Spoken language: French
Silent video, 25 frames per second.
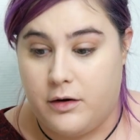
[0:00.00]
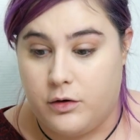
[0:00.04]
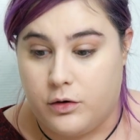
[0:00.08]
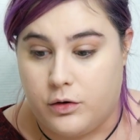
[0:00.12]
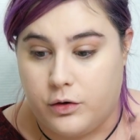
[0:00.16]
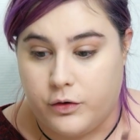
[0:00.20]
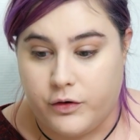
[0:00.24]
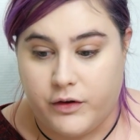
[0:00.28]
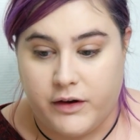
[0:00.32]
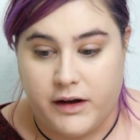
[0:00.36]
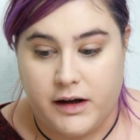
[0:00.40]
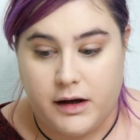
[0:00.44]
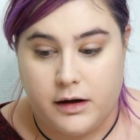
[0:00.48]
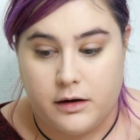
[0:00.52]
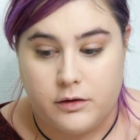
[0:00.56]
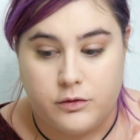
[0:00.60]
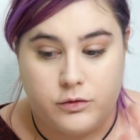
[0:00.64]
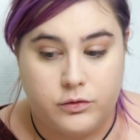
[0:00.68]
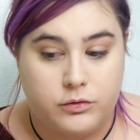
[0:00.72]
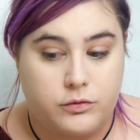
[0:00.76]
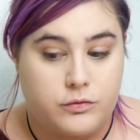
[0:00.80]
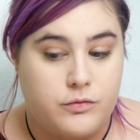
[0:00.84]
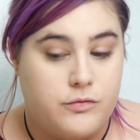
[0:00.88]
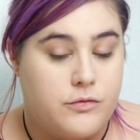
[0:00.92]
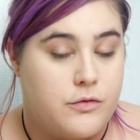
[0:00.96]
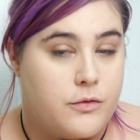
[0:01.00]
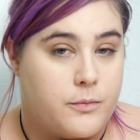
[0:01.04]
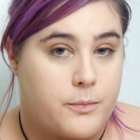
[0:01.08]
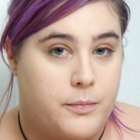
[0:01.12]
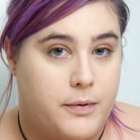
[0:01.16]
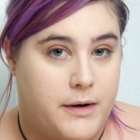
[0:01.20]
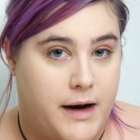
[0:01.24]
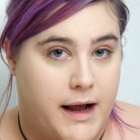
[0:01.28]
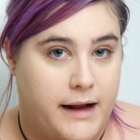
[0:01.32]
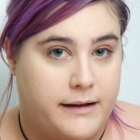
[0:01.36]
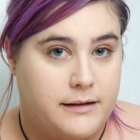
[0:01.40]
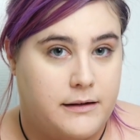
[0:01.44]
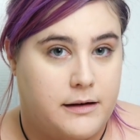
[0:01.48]
le côté du tout
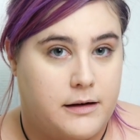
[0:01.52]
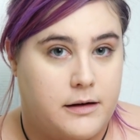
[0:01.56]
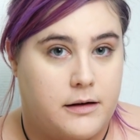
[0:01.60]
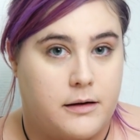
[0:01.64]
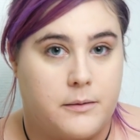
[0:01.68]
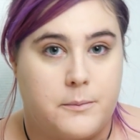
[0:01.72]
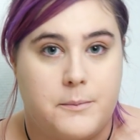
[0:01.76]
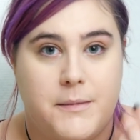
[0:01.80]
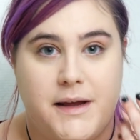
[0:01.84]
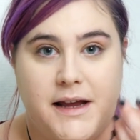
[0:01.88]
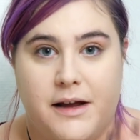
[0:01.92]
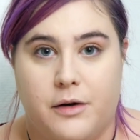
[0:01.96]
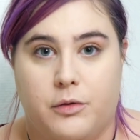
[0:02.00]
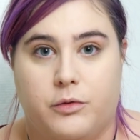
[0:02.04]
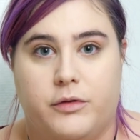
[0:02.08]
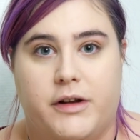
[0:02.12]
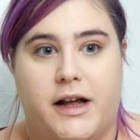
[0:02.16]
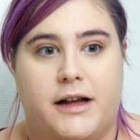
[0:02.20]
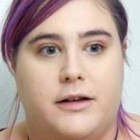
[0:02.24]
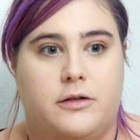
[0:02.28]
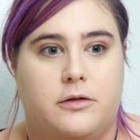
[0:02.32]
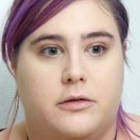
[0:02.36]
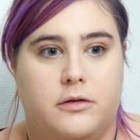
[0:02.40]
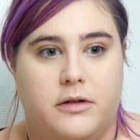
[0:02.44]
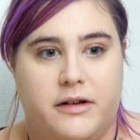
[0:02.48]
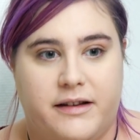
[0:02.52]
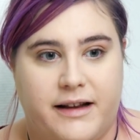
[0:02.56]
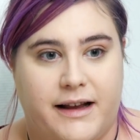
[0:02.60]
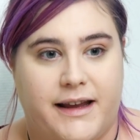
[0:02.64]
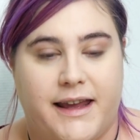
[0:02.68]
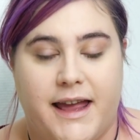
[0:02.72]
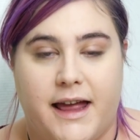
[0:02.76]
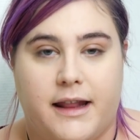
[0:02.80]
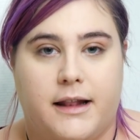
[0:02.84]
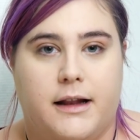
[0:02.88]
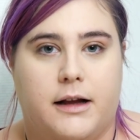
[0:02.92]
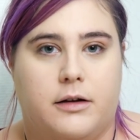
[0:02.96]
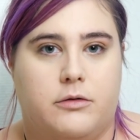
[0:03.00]
plâtre, mais on a, ça
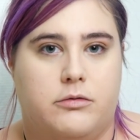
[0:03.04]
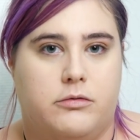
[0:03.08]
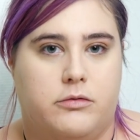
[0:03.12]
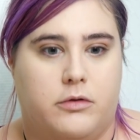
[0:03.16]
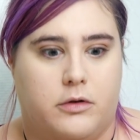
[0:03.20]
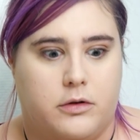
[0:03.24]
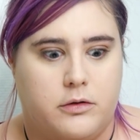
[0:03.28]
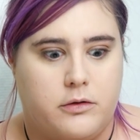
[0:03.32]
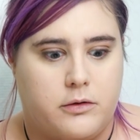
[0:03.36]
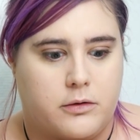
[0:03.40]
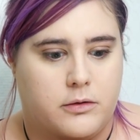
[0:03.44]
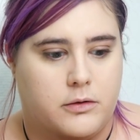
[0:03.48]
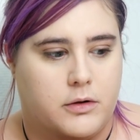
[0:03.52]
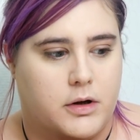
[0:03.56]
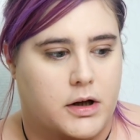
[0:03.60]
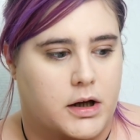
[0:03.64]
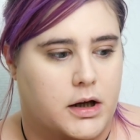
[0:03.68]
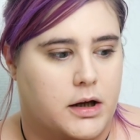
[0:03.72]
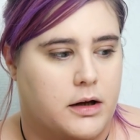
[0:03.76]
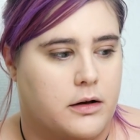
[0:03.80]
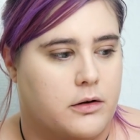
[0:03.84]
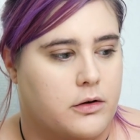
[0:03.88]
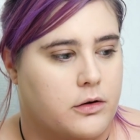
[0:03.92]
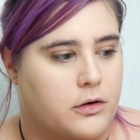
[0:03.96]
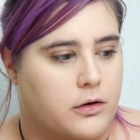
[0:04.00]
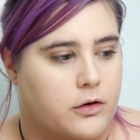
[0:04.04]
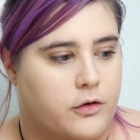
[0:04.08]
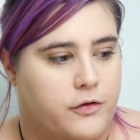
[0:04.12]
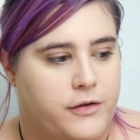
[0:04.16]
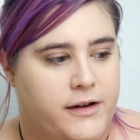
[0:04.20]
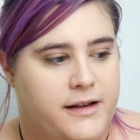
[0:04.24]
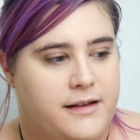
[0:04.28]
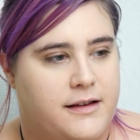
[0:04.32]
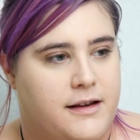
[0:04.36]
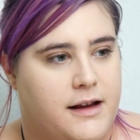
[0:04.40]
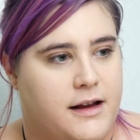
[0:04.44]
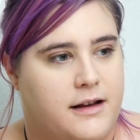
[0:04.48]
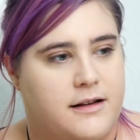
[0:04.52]
garde la couvrance et euh, en
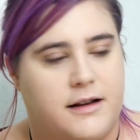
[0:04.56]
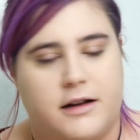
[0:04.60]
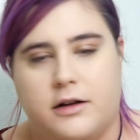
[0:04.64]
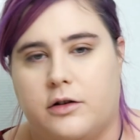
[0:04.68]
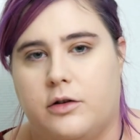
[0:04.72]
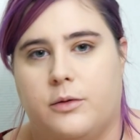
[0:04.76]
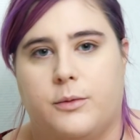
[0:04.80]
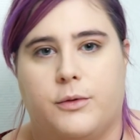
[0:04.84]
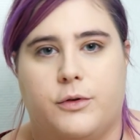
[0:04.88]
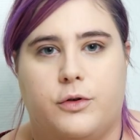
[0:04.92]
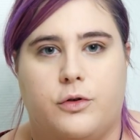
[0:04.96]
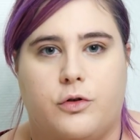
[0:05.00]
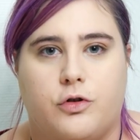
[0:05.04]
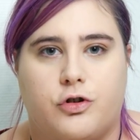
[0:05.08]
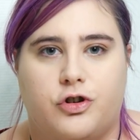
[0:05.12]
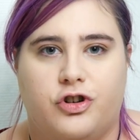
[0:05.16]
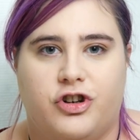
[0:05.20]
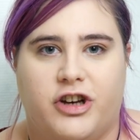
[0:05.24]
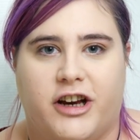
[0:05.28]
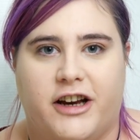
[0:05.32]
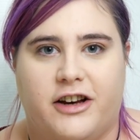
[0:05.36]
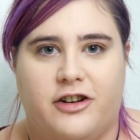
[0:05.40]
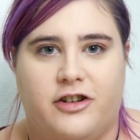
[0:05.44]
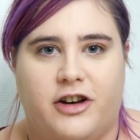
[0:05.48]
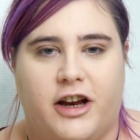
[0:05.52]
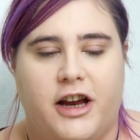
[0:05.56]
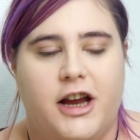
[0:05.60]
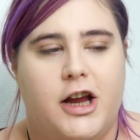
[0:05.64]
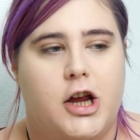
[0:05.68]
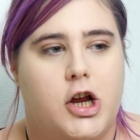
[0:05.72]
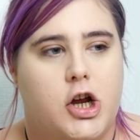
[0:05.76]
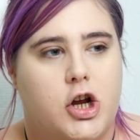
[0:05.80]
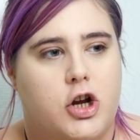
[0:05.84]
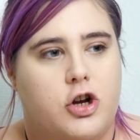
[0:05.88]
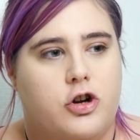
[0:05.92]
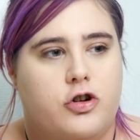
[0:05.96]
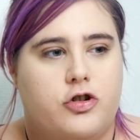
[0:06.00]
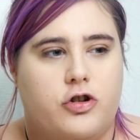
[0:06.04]
fait c'est exactement ce que je cherchais.
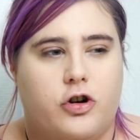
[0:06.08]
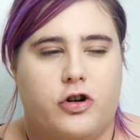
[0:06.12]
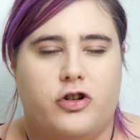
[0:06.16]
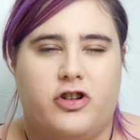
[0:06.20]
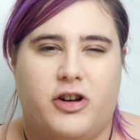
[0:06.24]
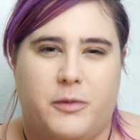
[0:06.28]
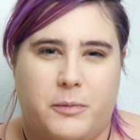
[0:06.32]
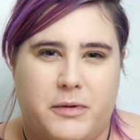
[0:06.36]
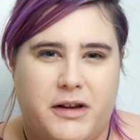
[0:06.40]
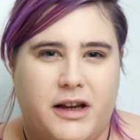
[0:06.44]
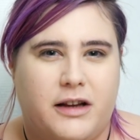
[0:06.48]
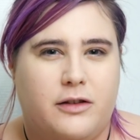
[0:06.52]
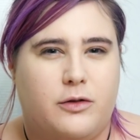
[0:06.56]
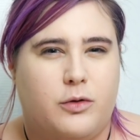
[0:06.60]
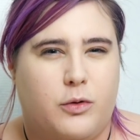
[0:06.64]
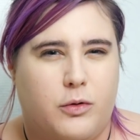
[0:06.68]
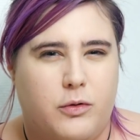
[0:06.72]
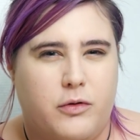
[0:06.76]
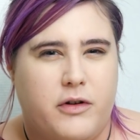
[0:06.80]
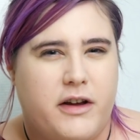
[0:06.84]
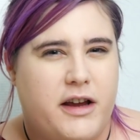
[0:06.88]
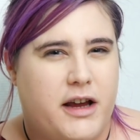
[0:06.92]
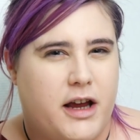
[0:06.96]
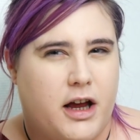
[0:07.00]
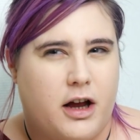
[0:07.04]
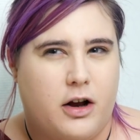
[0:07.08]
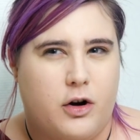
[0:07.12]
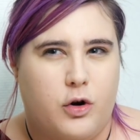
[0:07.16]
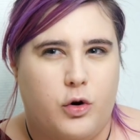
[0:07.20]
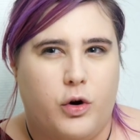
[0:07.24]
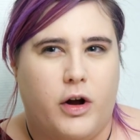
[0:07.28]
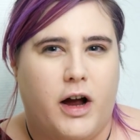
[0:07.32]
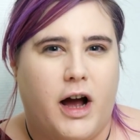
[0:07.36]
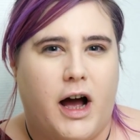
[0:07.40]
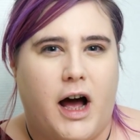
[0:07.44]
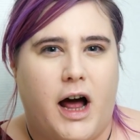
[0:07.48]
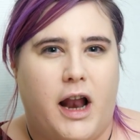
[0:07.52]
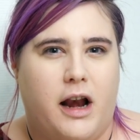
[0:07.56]
Genre j'ai peut-être trouvé le
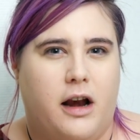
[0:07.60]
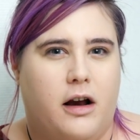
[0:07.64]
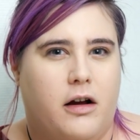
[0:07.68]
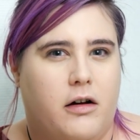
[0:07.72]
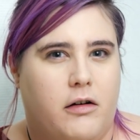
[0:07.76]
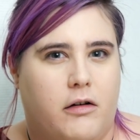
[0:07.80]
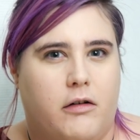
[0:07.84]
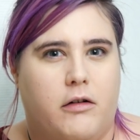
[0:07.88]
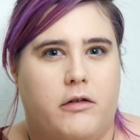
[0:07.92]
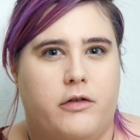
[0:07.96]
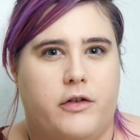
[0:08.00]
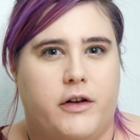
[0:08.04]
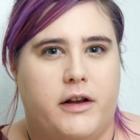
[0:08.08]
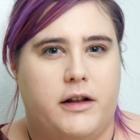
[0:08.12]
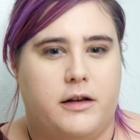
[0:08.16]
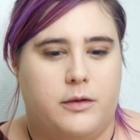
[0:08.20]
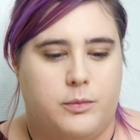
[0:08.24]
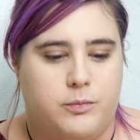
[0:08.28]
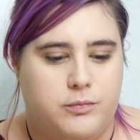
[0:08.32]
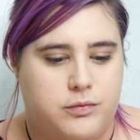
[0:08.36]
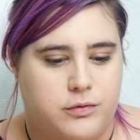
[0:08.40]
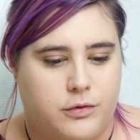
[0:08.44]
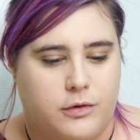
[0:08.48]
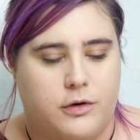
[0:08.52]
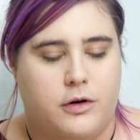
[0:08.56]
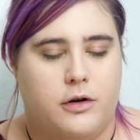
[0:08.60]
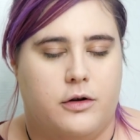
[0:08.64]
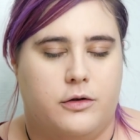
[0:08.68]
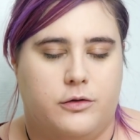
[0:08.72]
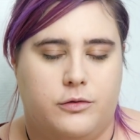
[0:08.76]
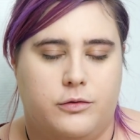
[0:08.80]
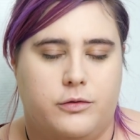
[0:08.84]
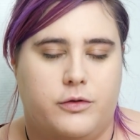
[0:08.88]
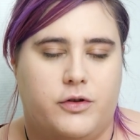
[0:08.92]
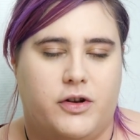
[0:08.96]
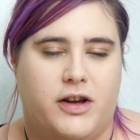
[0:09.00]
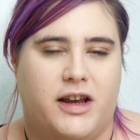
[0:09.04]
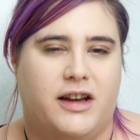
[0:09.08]
Graal en fait pour
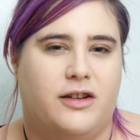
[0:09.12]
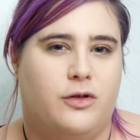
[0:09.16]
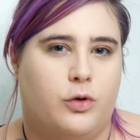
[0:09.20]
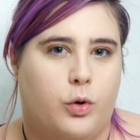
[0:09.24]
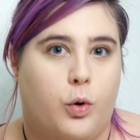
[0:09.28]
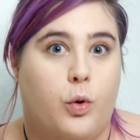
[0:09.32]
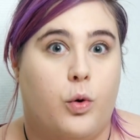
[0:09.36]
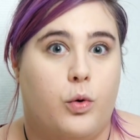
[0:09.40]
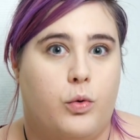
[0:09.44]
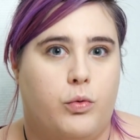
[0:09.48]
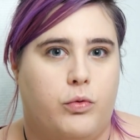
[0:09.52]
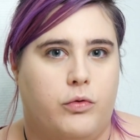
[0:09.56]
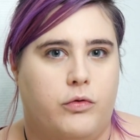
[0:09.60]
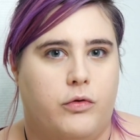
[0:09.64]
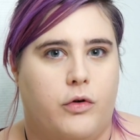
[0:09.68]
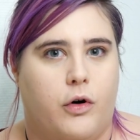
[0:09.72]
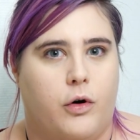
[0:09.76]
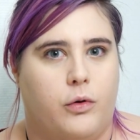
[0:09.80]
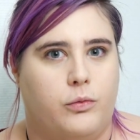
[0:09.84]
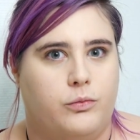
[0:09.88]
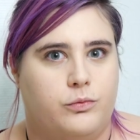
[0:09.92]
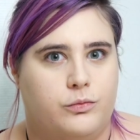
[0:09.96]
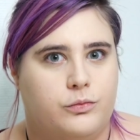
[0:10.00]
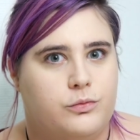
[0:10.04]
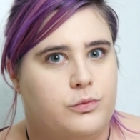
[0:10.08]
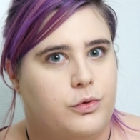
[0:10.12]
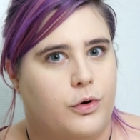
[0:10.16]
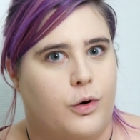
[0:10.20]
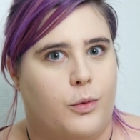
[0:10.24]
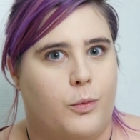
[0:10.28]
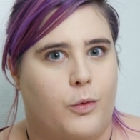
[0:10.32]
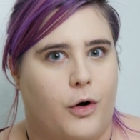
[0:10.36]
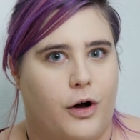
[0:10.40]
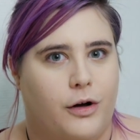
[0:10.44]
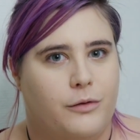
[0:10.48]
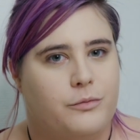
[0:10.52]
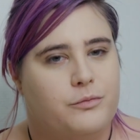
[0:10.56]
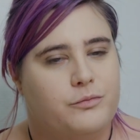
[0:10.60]
tout ce qui est trop couvrant pour
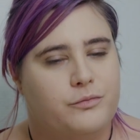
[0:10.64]
moi.